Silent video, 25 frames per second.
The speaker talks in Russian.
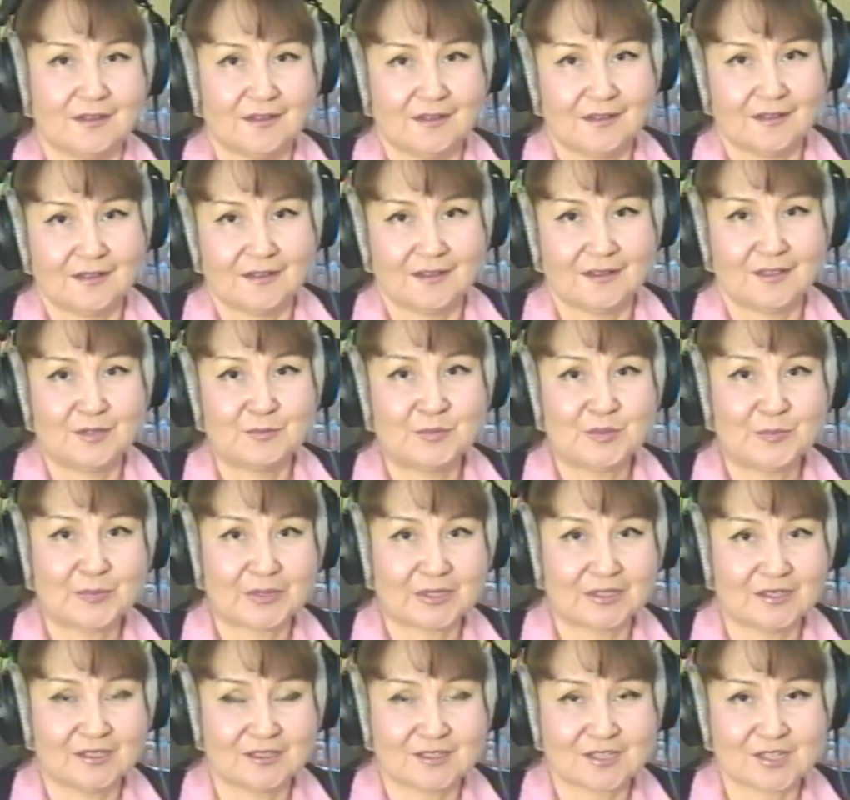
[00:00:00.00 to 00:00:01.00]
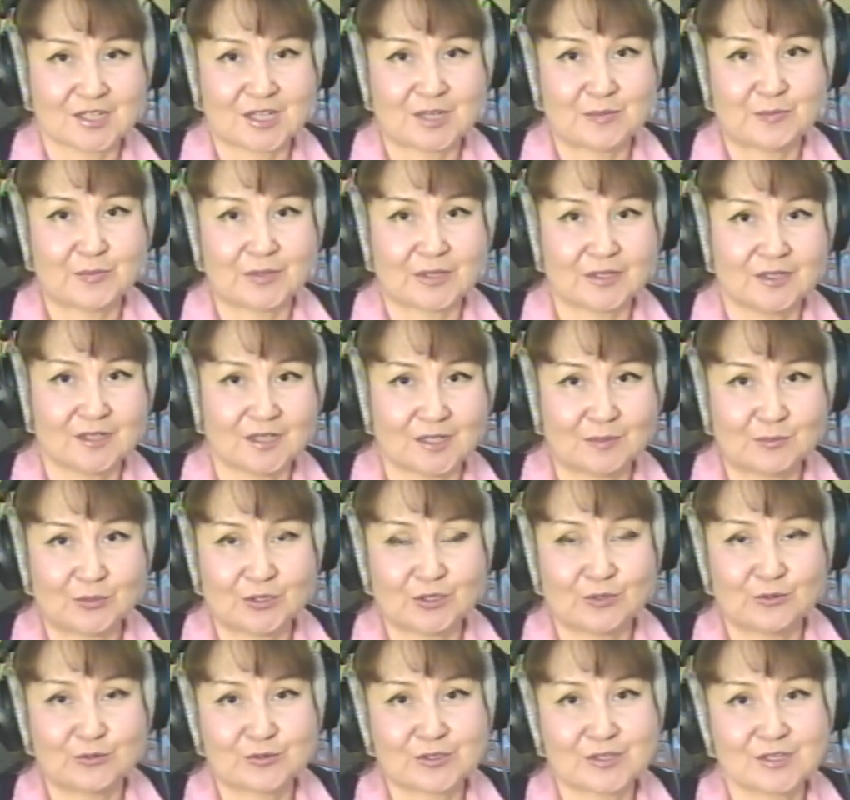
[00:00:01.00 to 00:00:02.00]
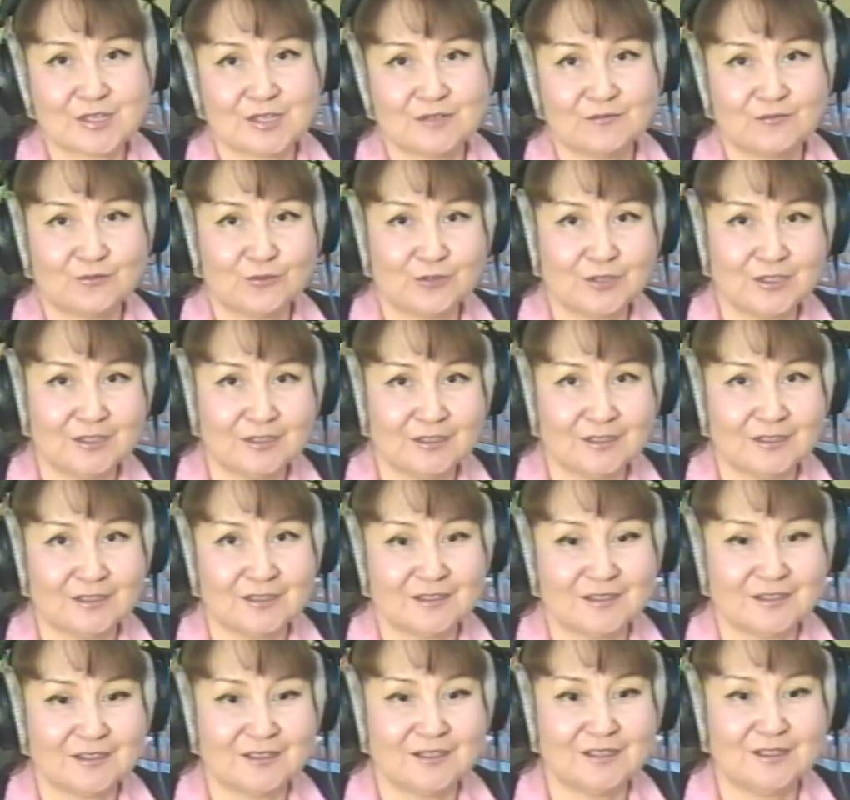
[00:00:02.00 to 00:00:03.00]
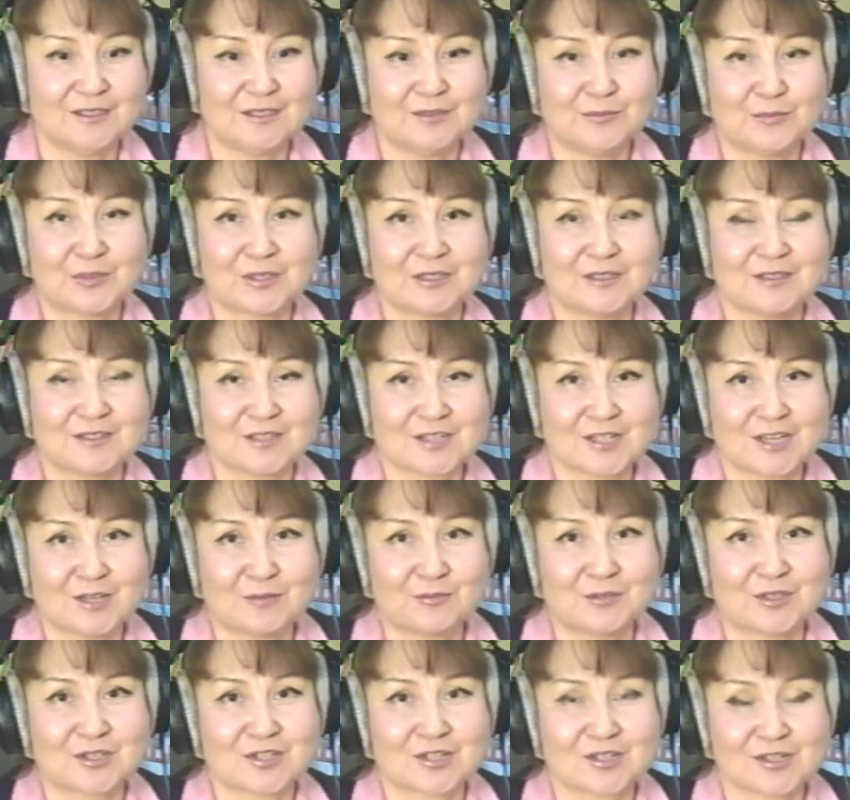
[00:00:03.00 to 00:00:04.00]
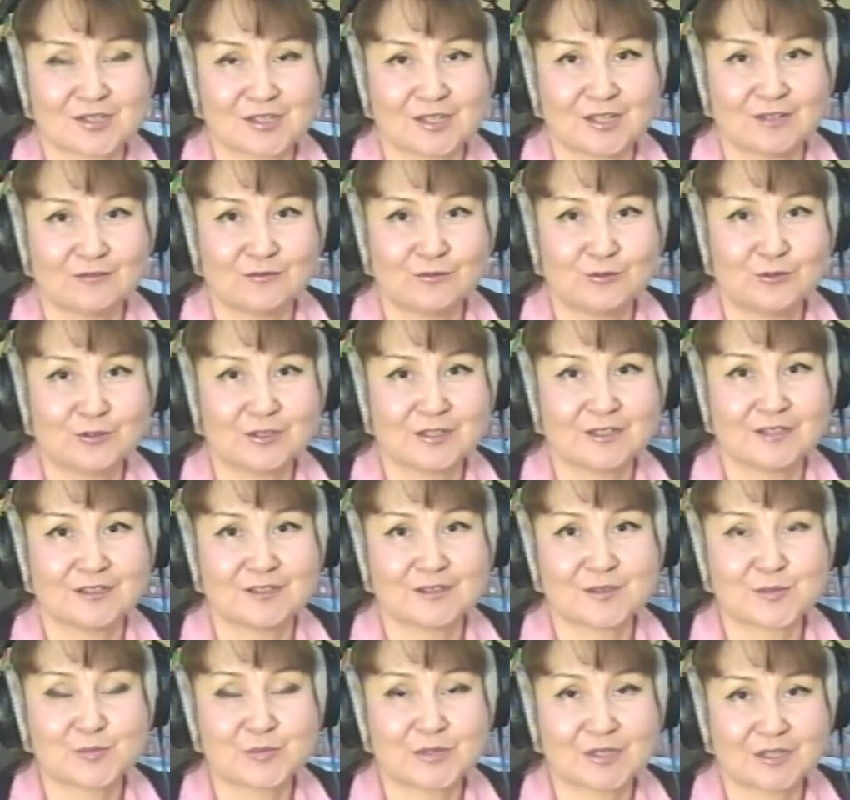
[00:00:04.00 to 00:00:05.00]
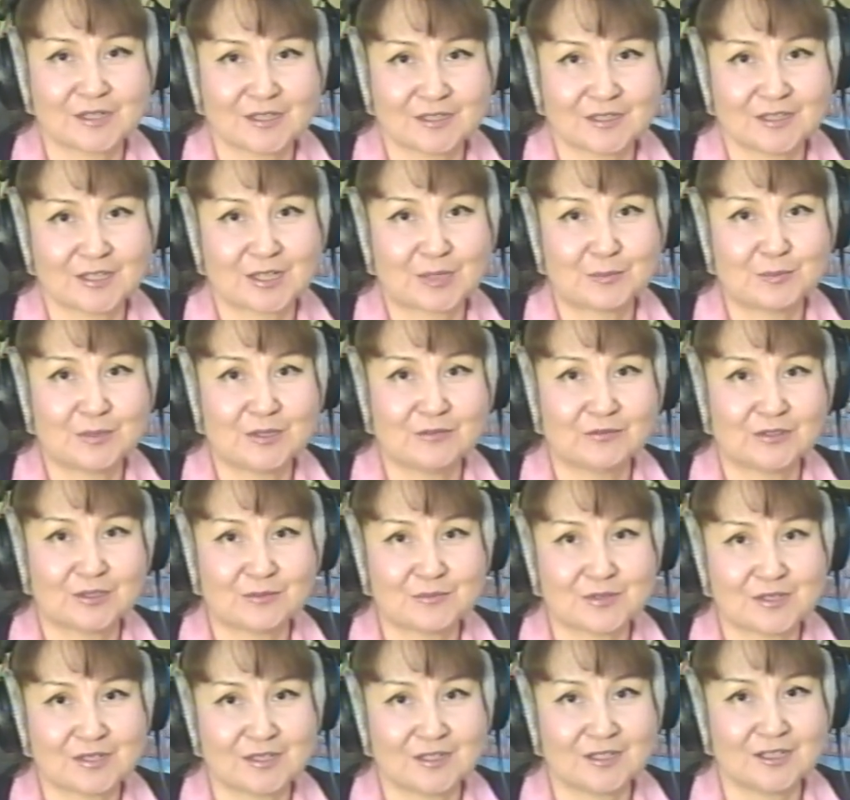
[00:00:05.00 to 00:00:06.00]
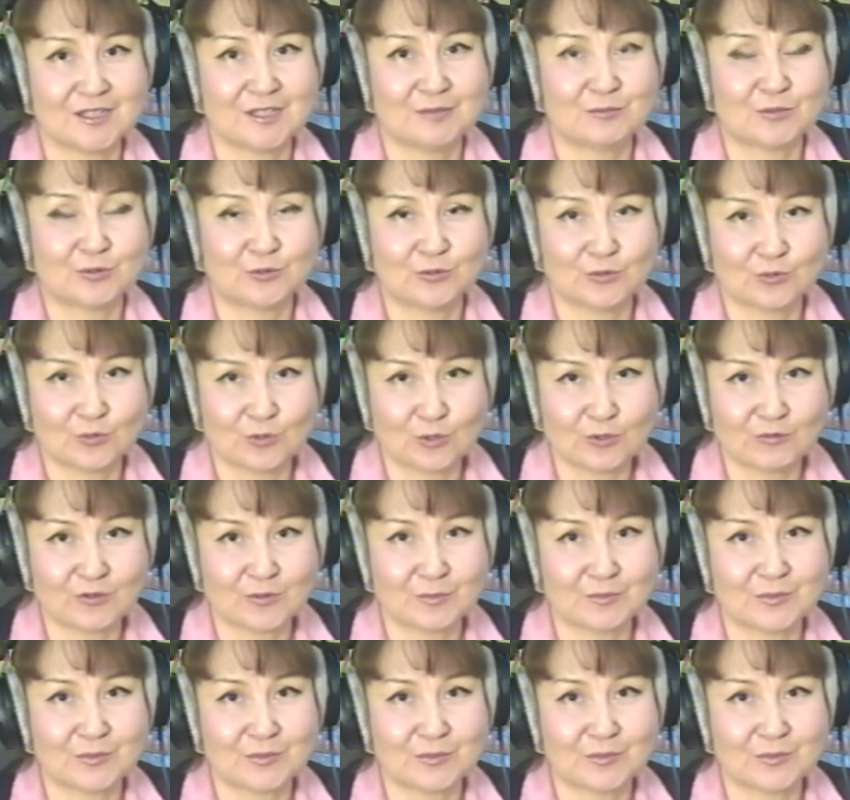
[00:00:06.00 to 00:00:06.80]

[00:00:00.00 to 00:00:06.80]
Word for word: А мы продолжаем программу «Якутск сегодня» и продолжаем наш разговор с психотерапевтом Сергеем Гудковым.